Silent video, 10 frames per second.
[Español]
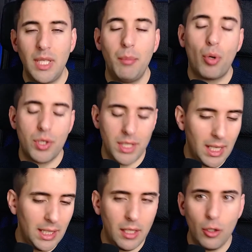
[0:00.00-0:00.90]
Y por si
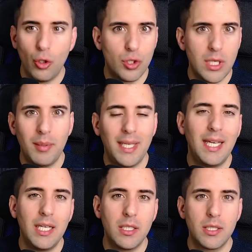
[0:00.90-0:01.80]
alguien no sabe
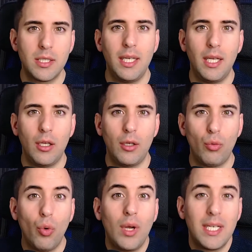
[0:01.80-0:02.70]
qué es eh,
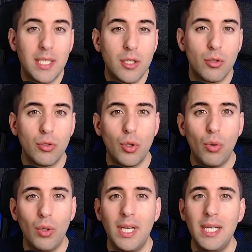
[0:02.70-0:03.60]
Google Search
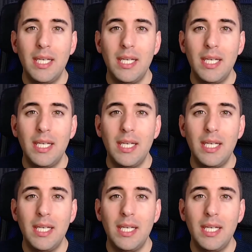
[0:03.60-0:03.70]
Console,